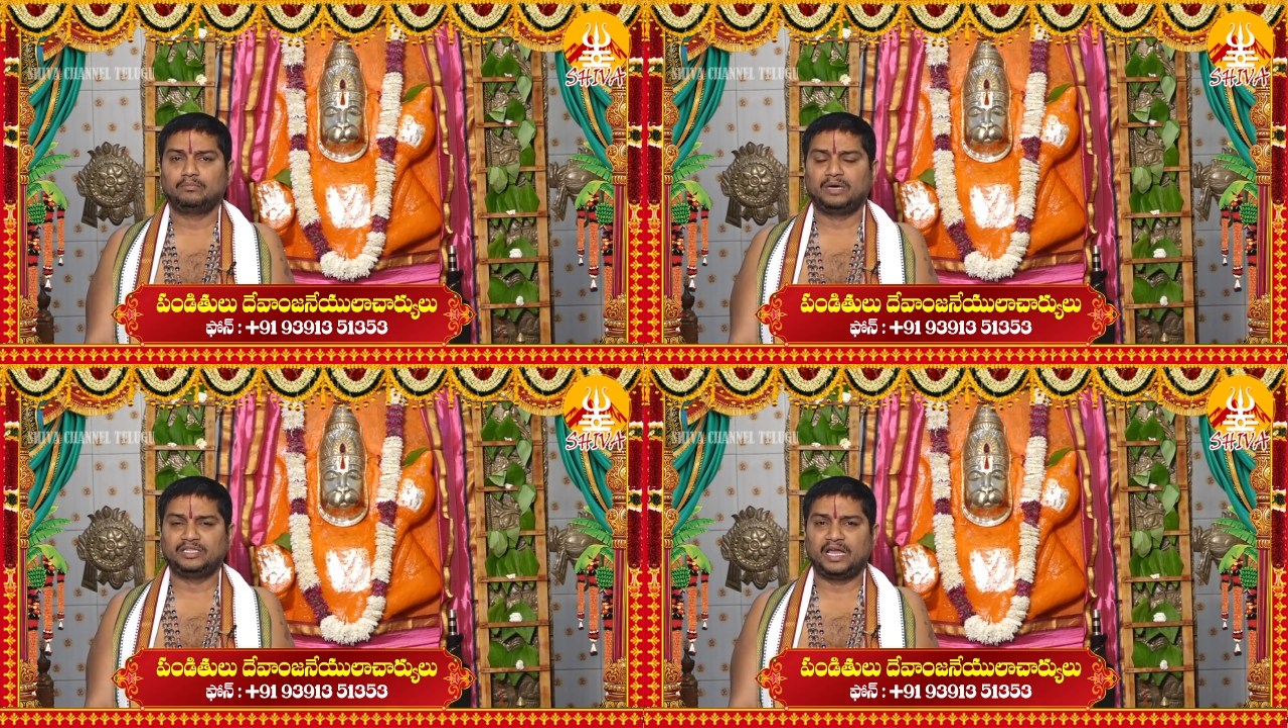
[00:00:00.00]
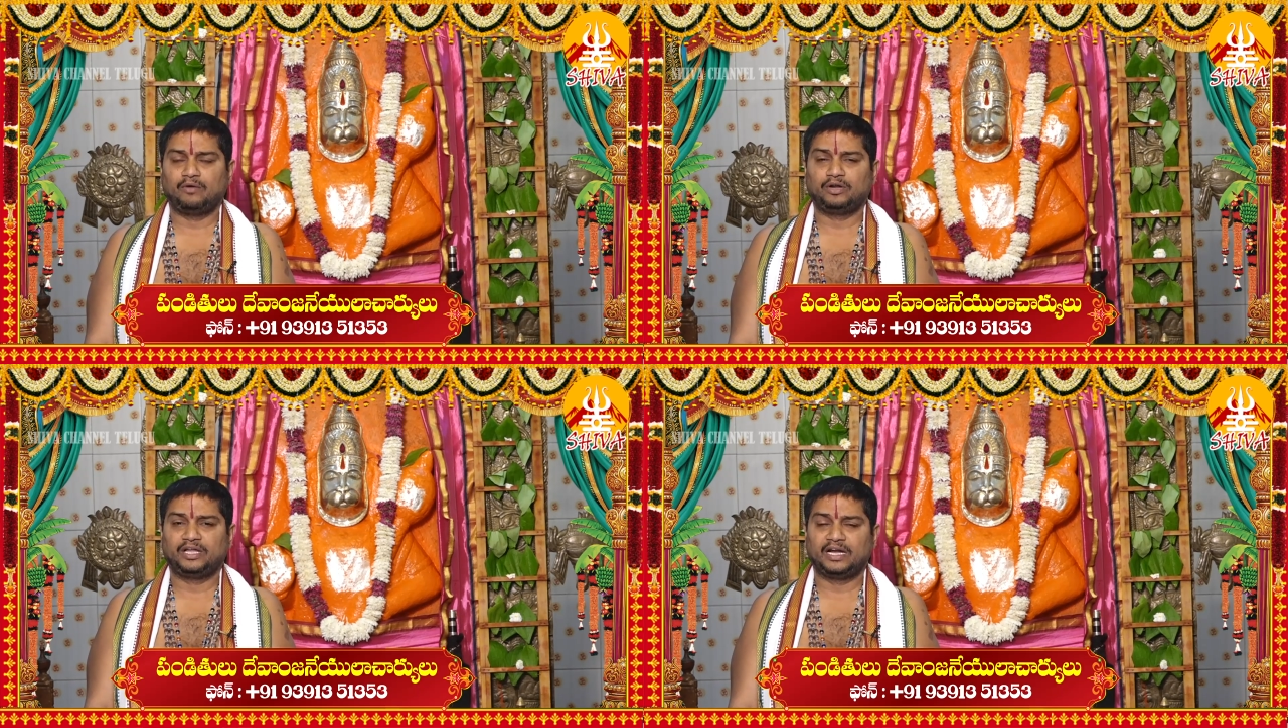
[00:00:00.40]
మధ్యాహ్నం
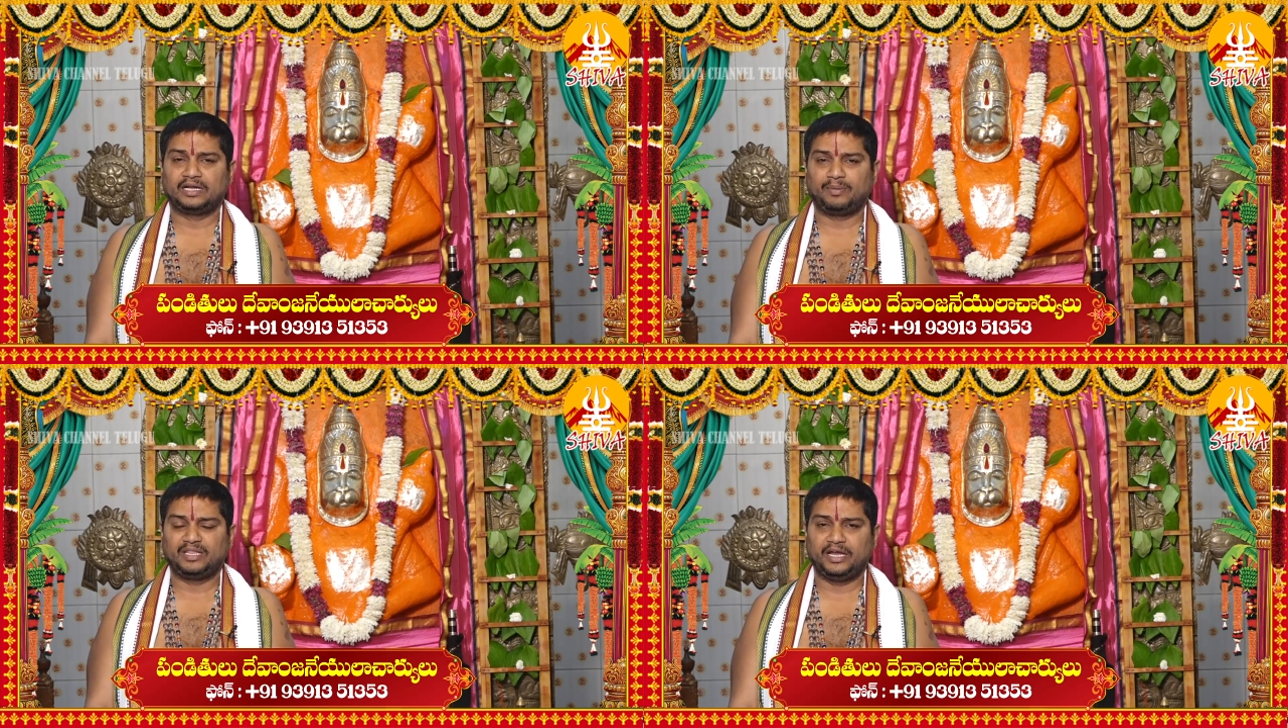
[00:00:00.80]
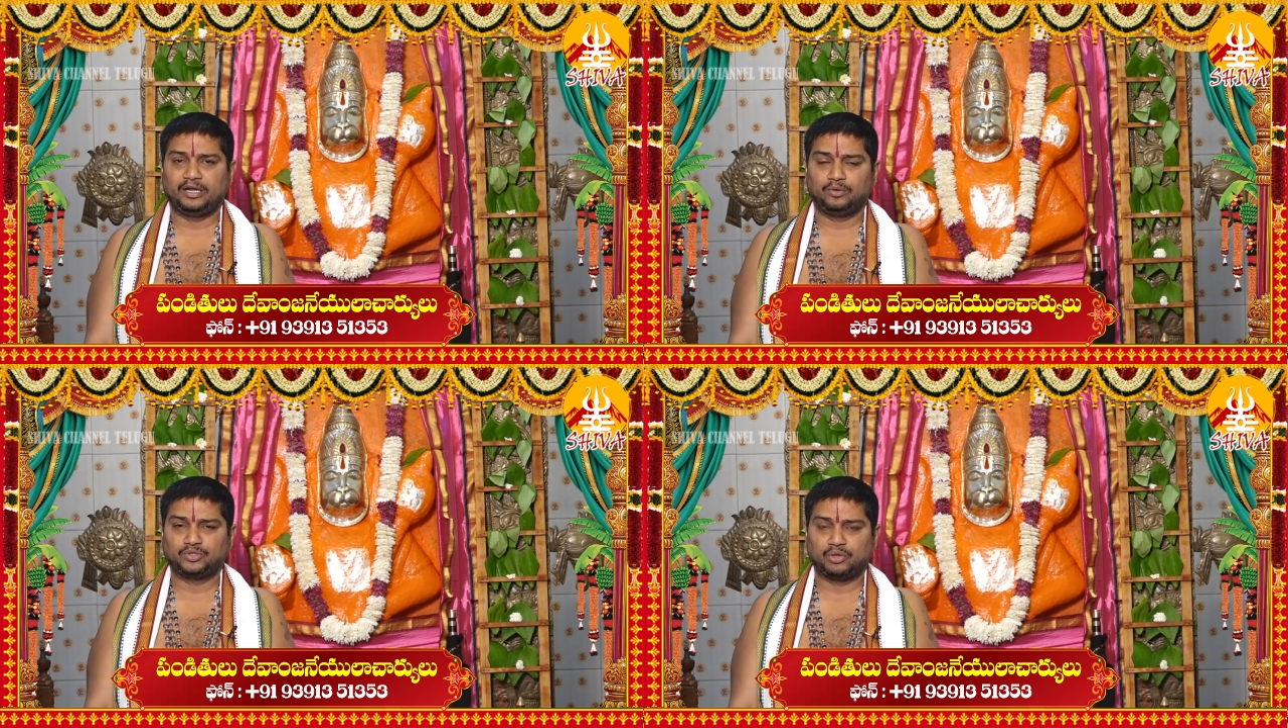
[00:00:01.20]
ఒంటి గంట పదిహేడు
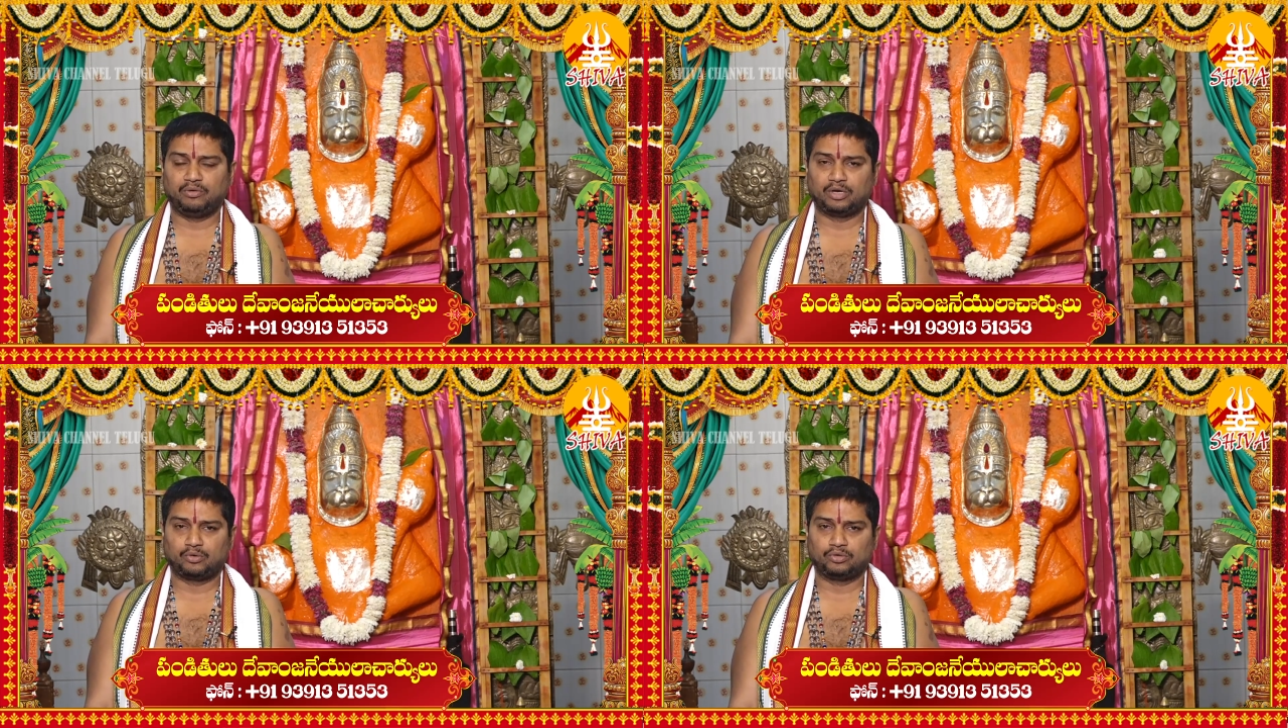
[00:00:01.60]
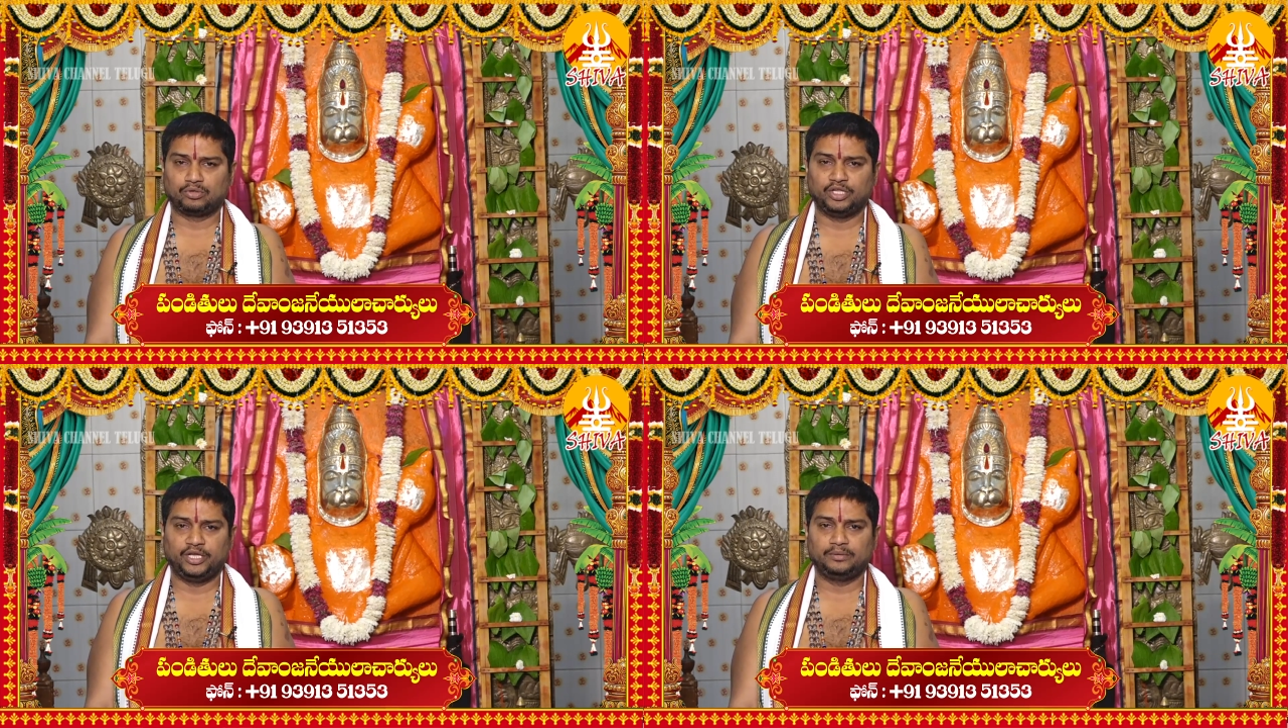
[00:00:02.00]
నిమిషం వరకు
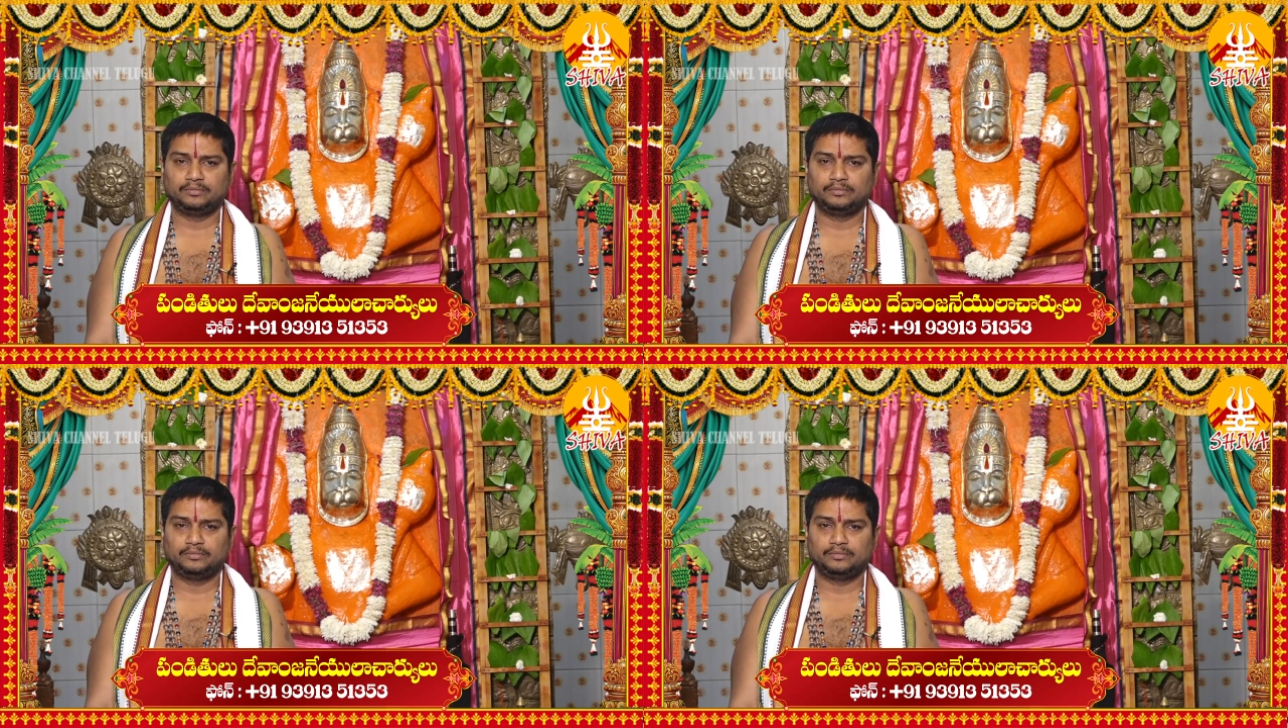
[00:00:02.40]
ఉంటుంది